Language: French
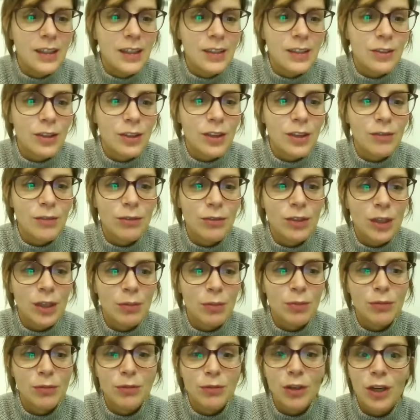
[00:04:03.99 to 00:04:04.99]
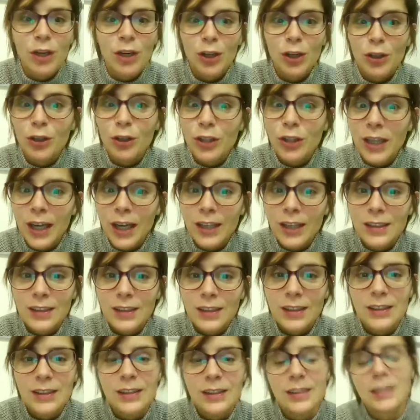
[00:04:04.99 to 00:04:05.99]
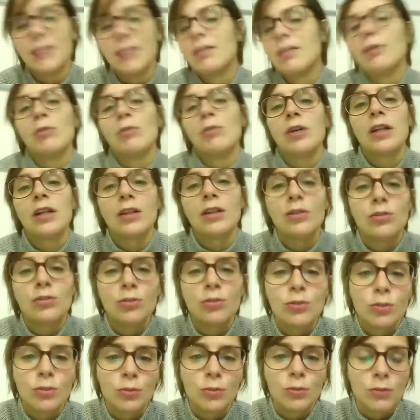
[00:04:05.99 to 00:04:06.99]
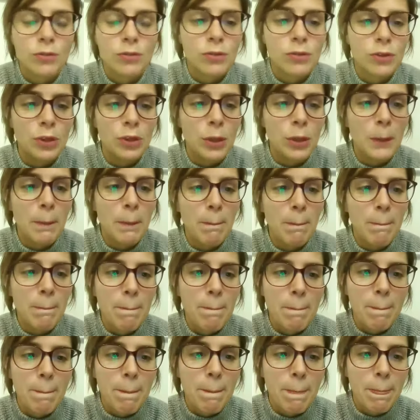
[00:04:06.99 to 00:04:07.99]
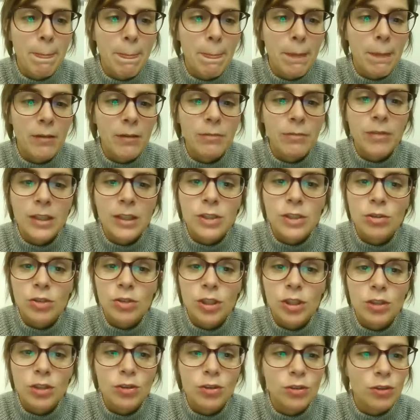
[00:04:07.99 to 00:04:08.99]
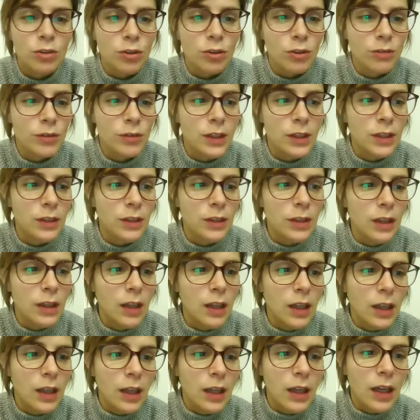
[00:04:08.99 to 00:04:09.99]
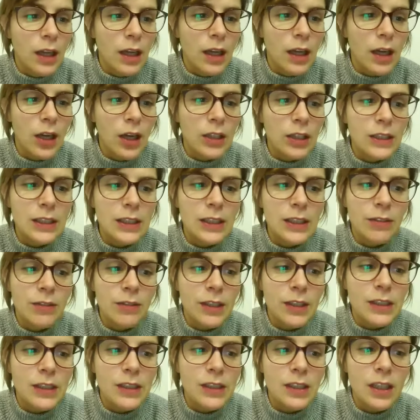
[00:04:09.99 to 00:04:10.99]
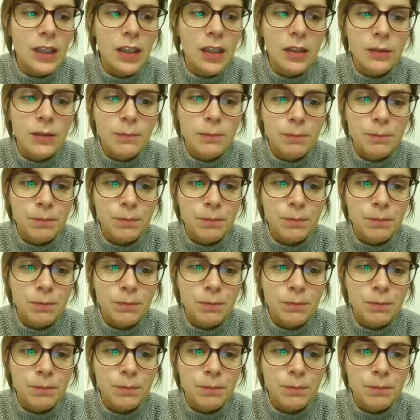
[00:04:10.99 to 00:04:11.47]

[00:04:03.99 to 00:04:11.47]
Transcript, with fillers: Donc il faudrait pouvoir le garder si c'est vraiment quelque chose qu'on veut faire changer dans notre vie. Alors il dit c'est facile